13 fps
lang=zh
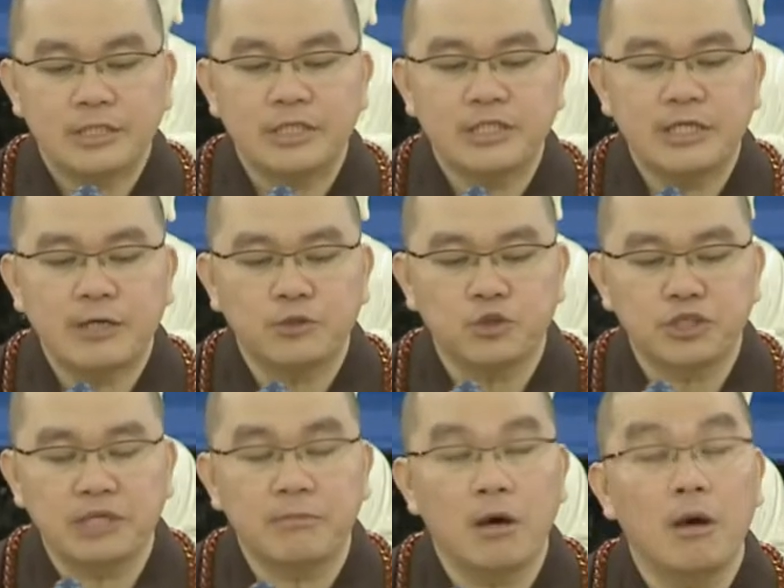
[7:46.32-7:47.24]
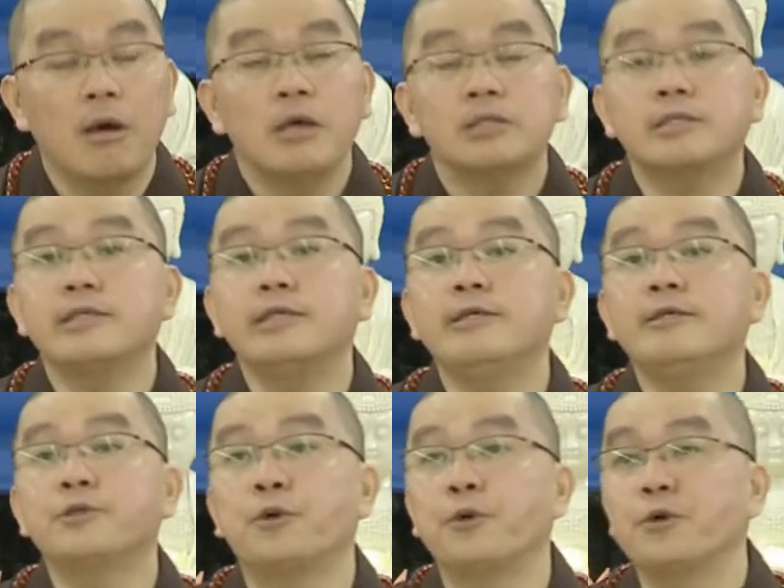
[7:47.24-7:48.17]
这个叫做什么？
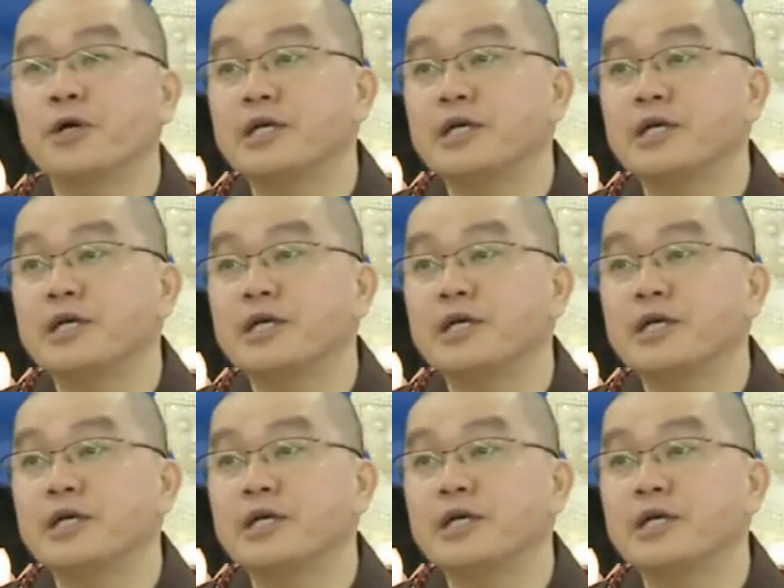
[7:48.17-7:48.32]
低头